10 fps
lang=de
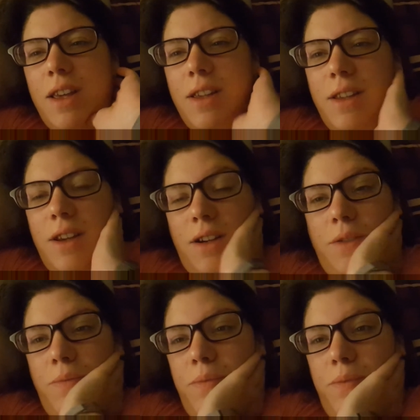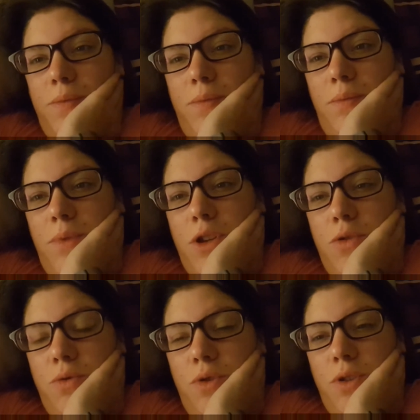Ja, mir
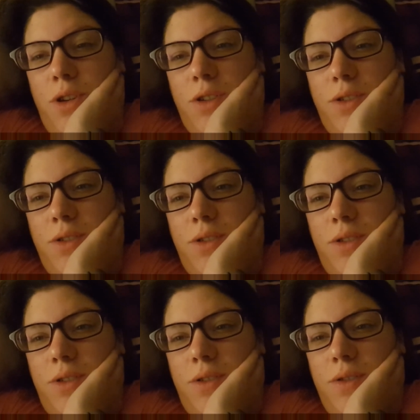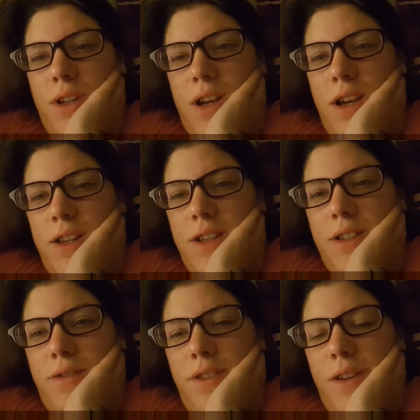tut heute wieder
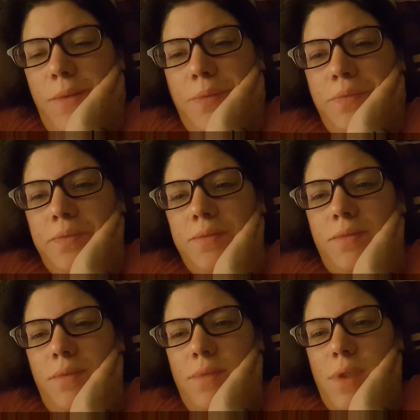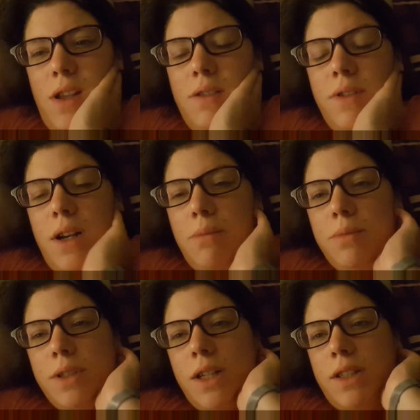einiges weh. Wir
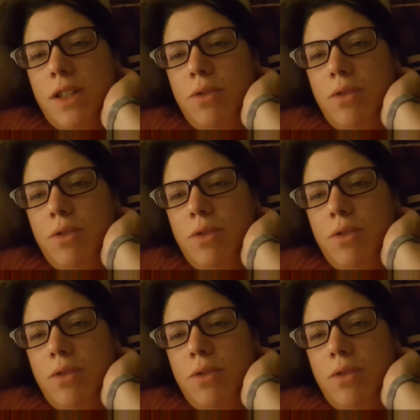haben gestern